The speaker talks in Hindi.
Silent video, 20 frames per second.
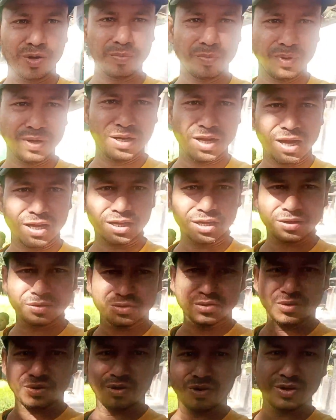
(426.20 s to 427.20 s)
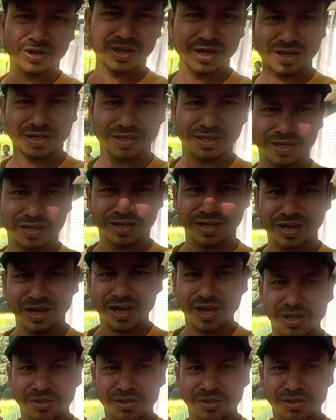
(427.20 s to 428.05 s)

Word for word: और बेल आइकन को ऑन कर देना